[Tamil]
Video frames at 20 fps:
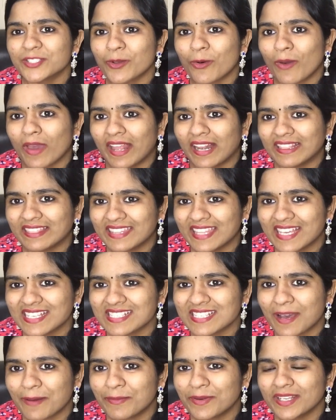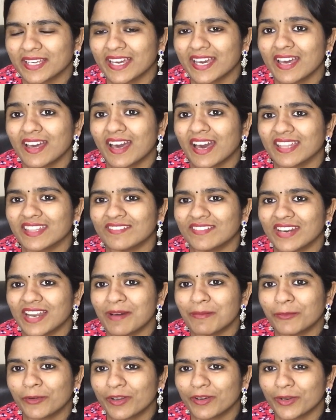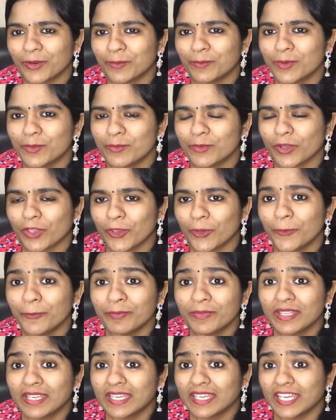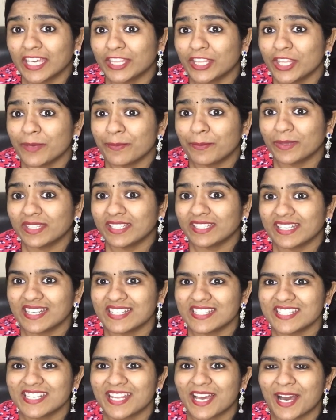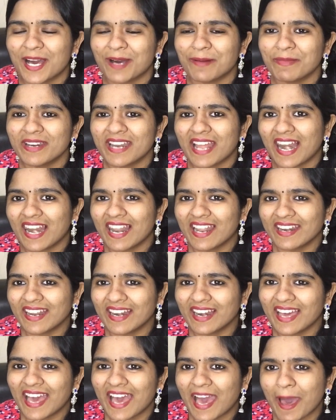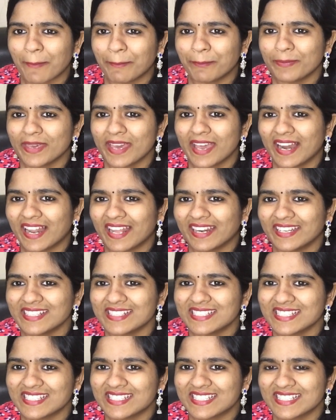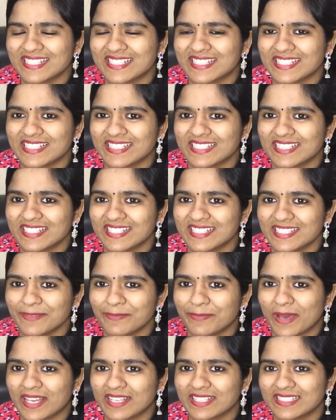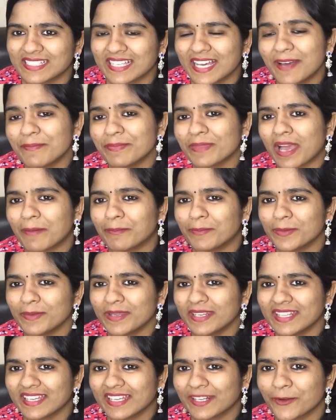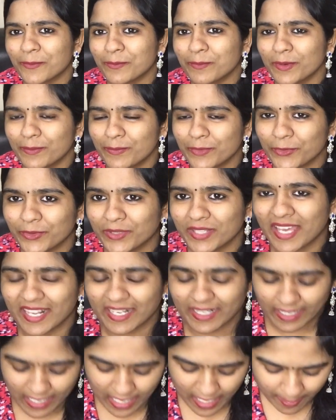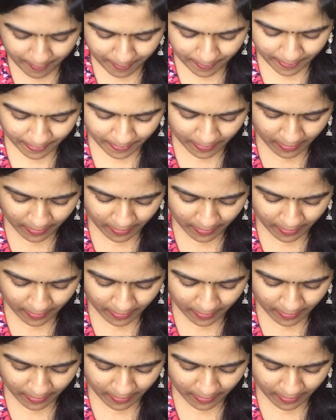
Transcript: ஸோ ஹெல்த்தியாக சாப்பிடுங்க அதை விட கூட ரொம்ப முக்கியம் எதையும் பற்றி டென்ஷன் ஆகாமல் நல்லா நல்லா ஹாப்பியாக எல்லாத்தையும் சிரிச்சு சிரித்து பேசுங்க அப்போவுமே நீங்கள் ரொம்ப பியூட்டியாக இருக்கலாம்